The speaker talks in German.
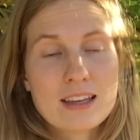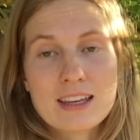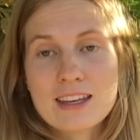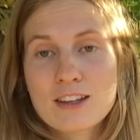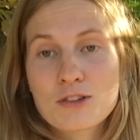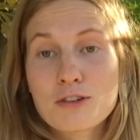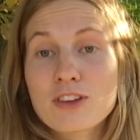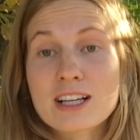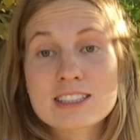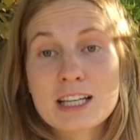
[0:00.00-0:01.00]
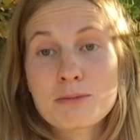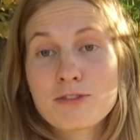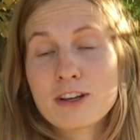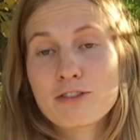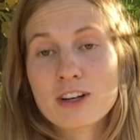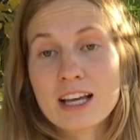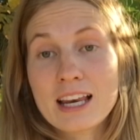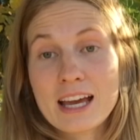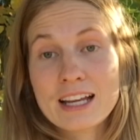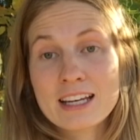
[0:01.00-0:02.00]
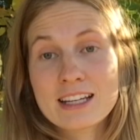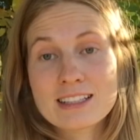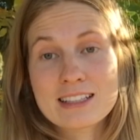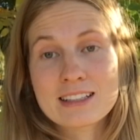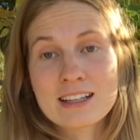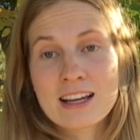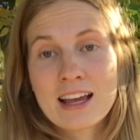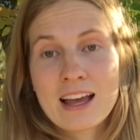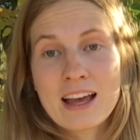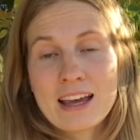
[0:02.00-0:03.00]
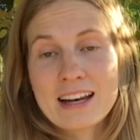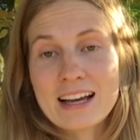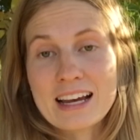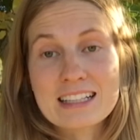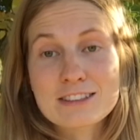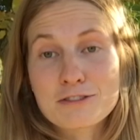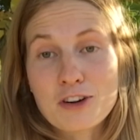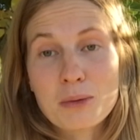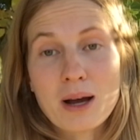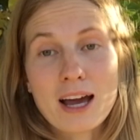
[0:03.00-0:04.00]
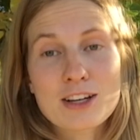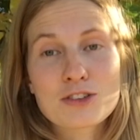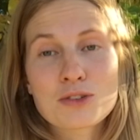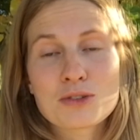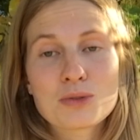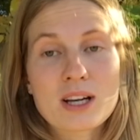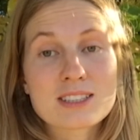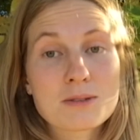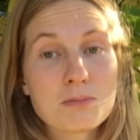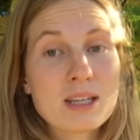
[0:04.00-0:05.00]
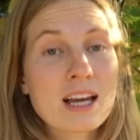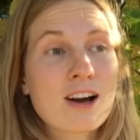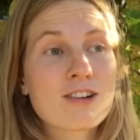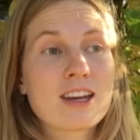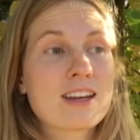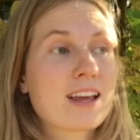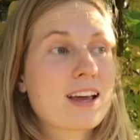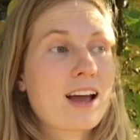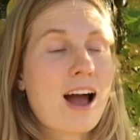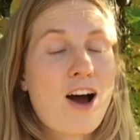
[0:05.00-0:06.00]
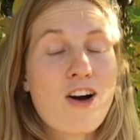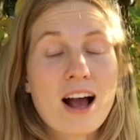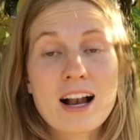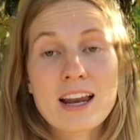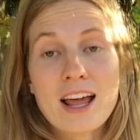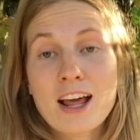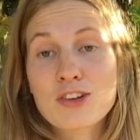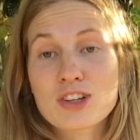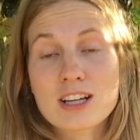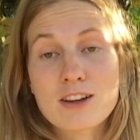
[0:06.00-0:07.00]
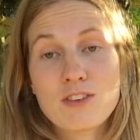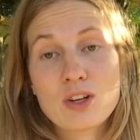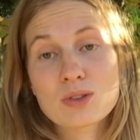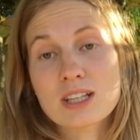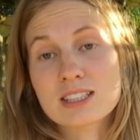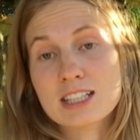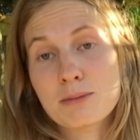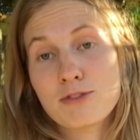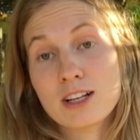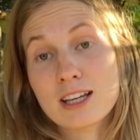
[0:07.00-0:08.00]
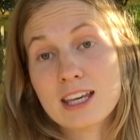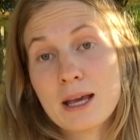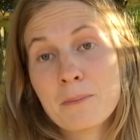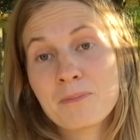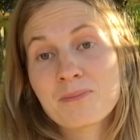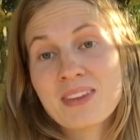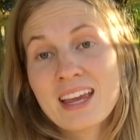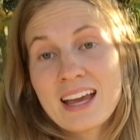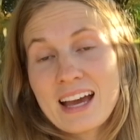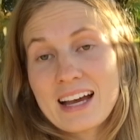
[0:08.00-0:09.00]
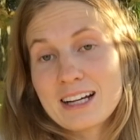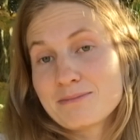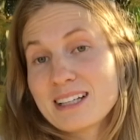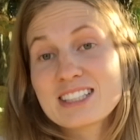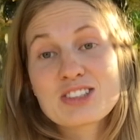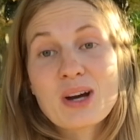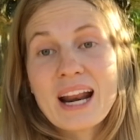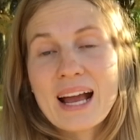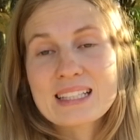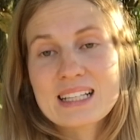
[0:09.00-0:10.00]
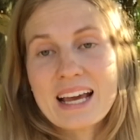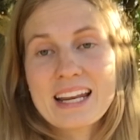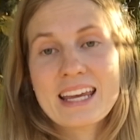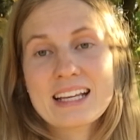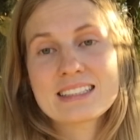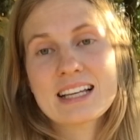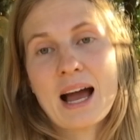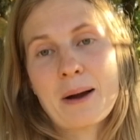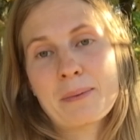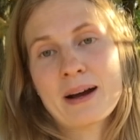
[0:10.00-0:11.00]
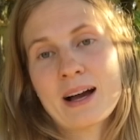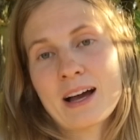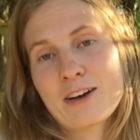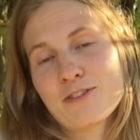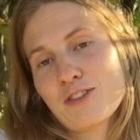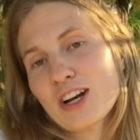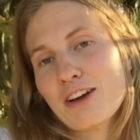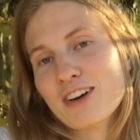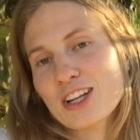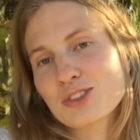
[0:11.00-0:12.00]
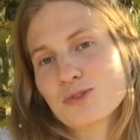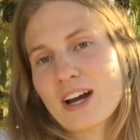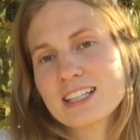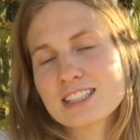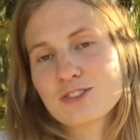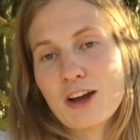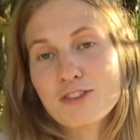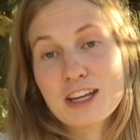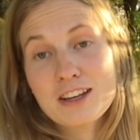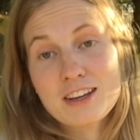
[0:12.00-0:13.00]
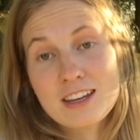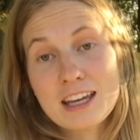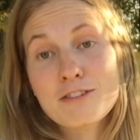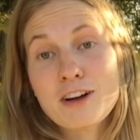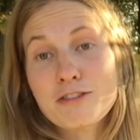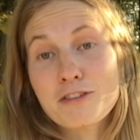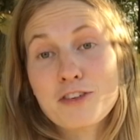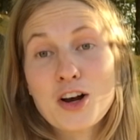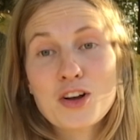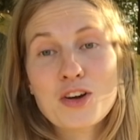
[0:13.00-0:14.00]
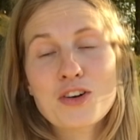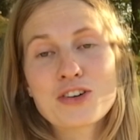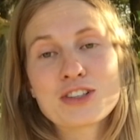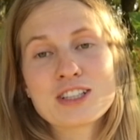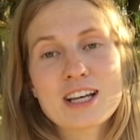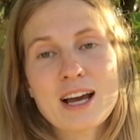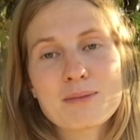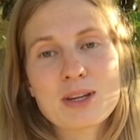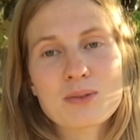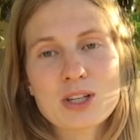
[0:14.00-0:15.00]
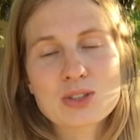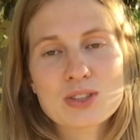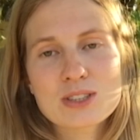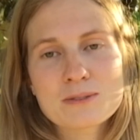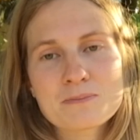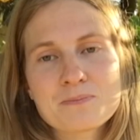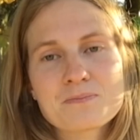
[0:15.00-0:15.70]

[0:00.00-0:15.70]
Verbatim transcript: ich durfte extrem viel von dir lernen in den in der ganzen Vorbereitung und du hast mir und ich denke auch allen anderen durch deine Minus extrem viel gegeben. Ähm, es ist nur eine ganz kleine Geste, aber wir wollen einfach, dass du weißt, dass wir auf dich jeden Fall verfolgen und ähm, dich unterstützen.